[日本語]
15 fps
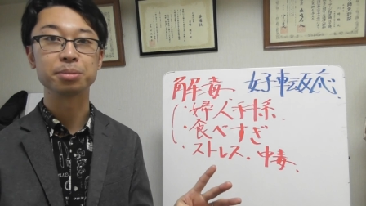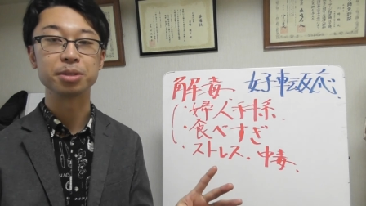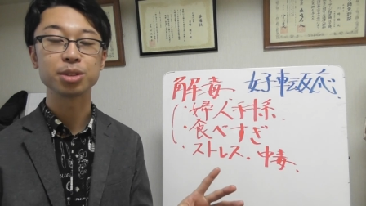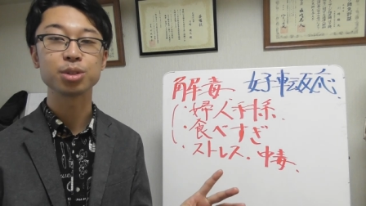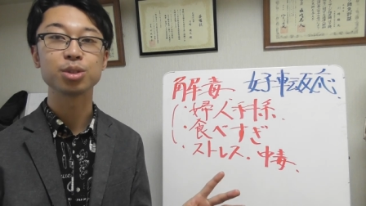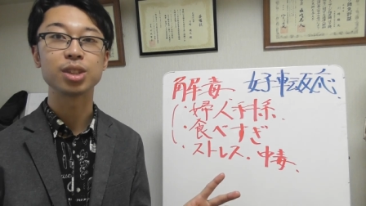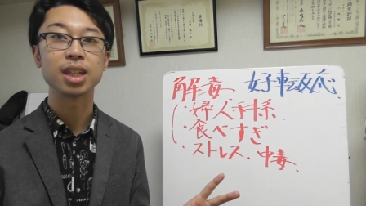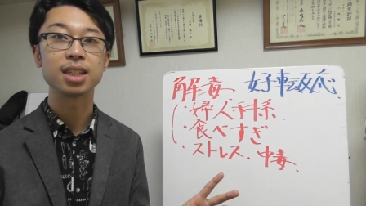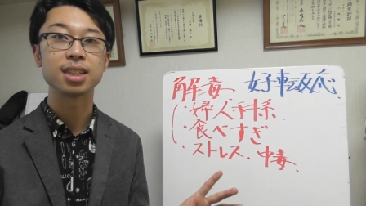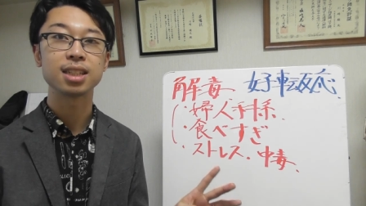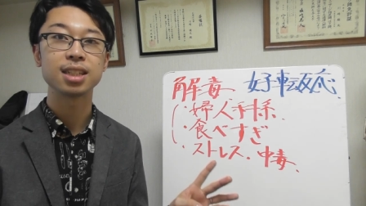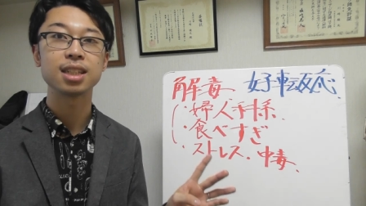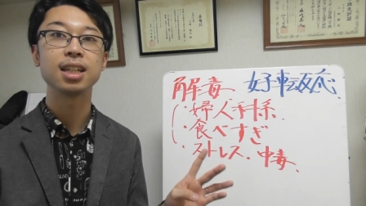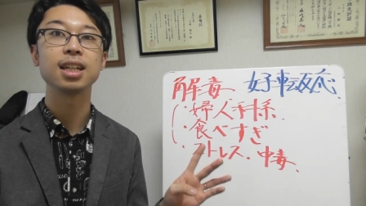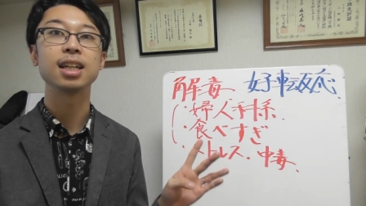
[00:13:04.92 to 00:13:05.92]
もそうです
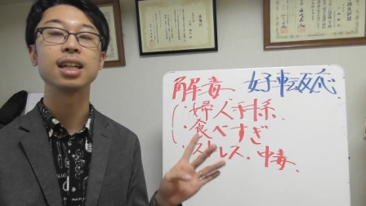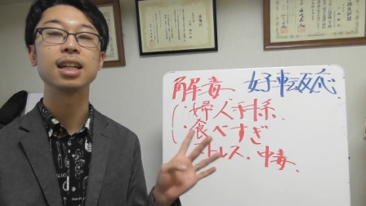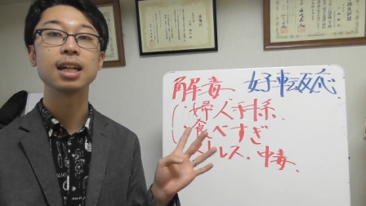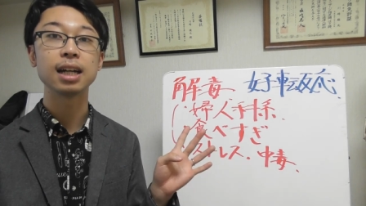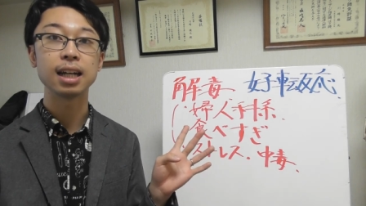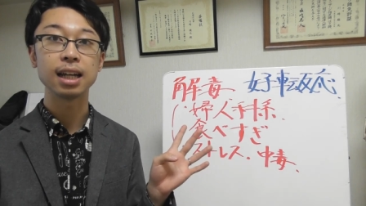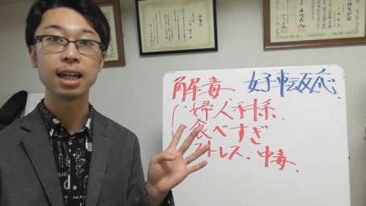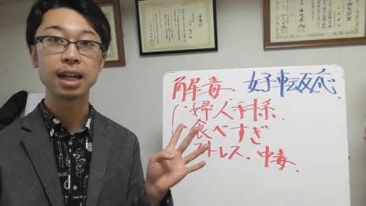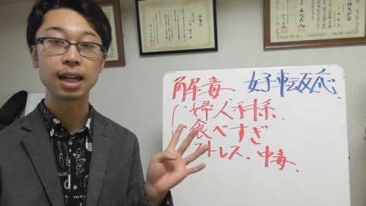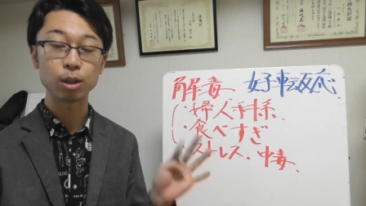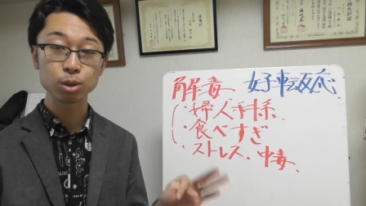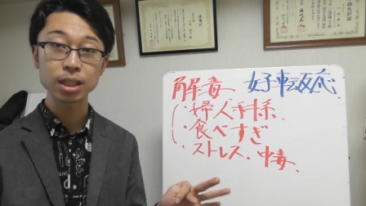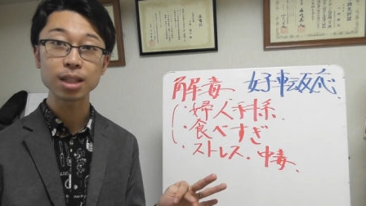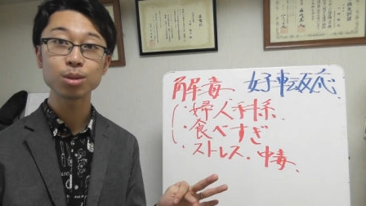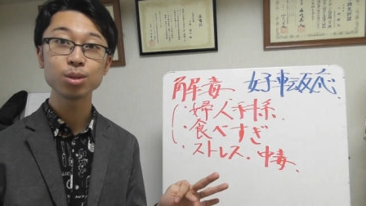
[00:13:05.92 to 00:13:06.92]
し、えー、
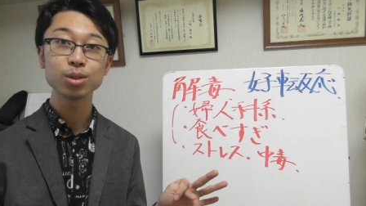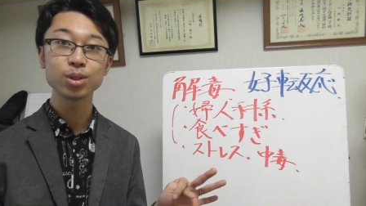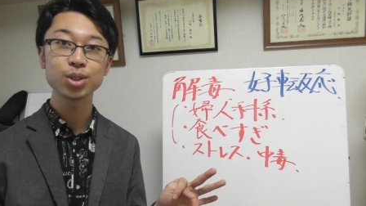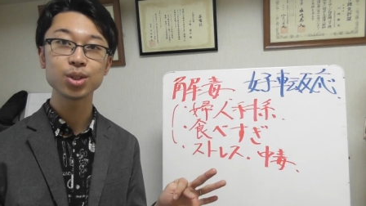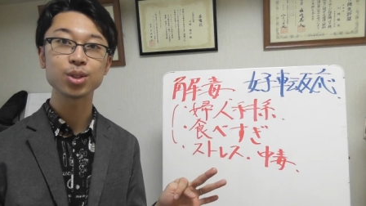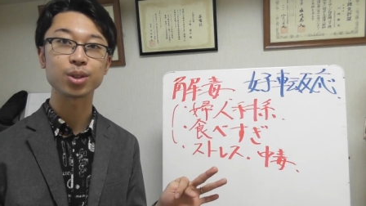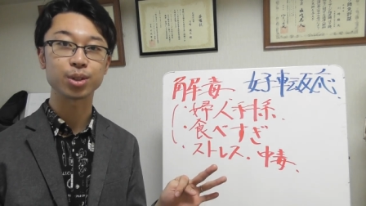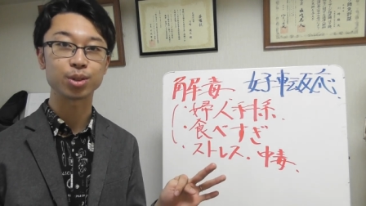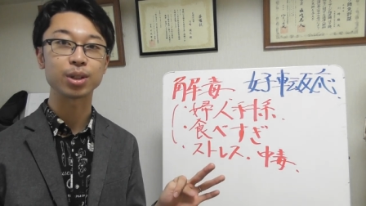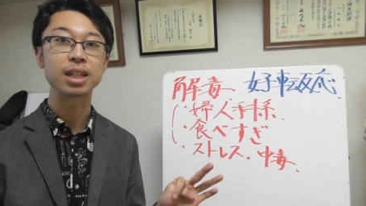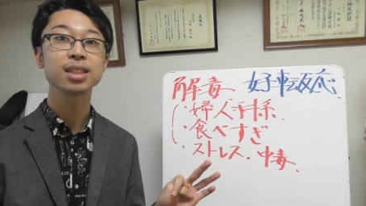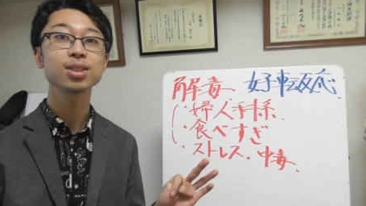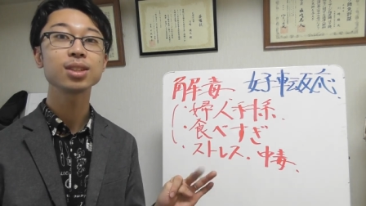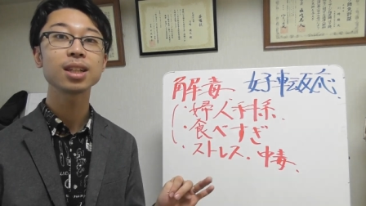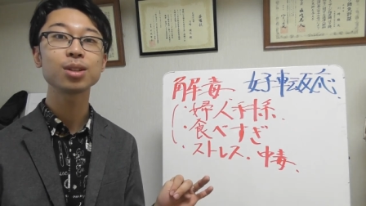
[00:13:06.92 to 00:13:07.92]
お砂糖の中毒と
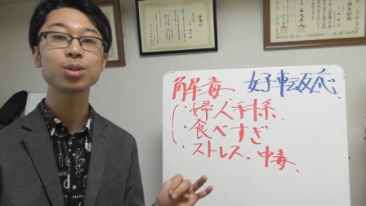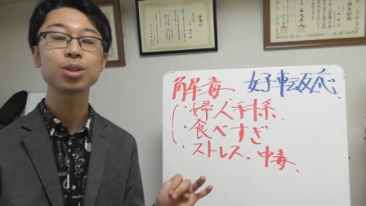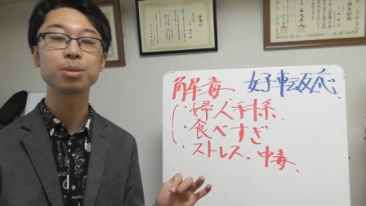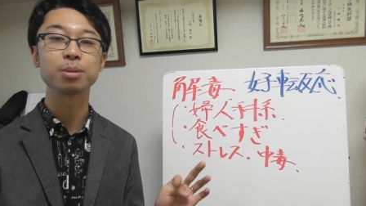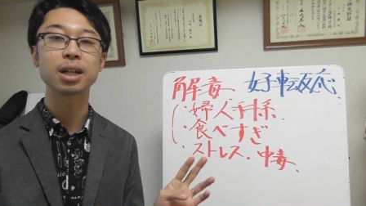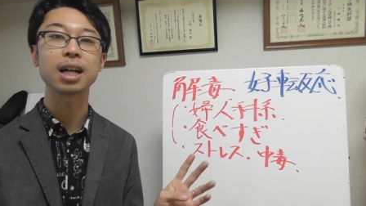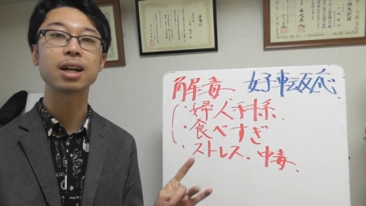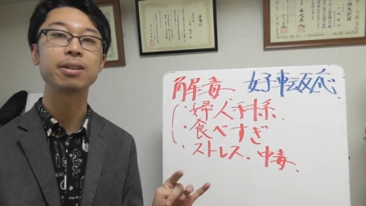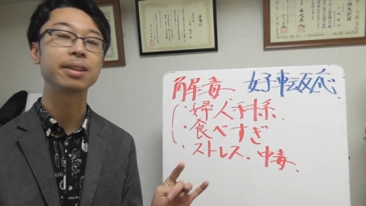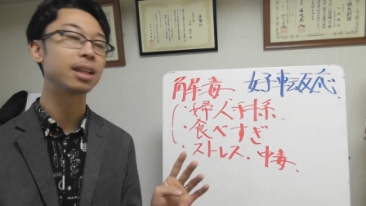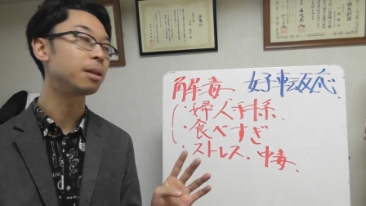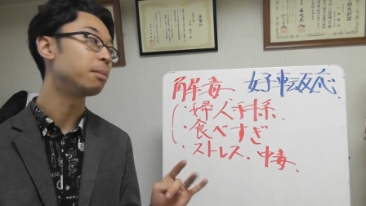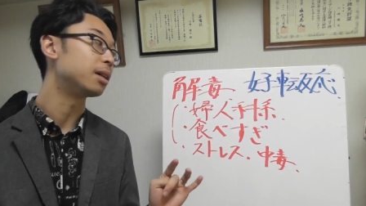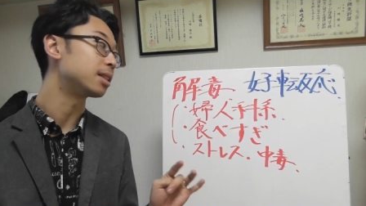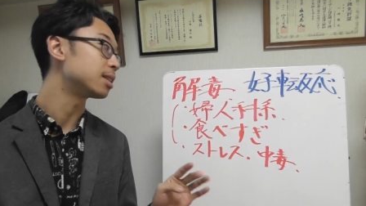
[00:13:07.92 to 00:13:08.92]
かそういったところも関わって
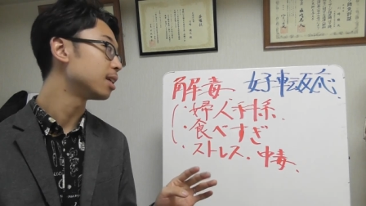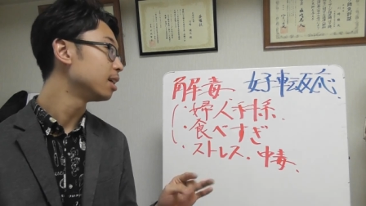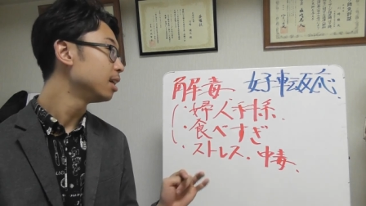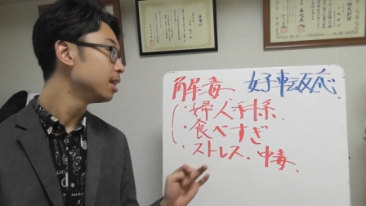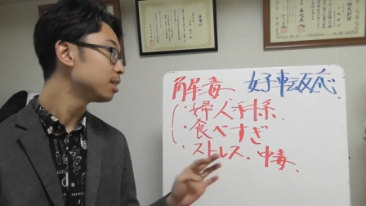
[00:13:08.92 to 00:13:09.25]
きます。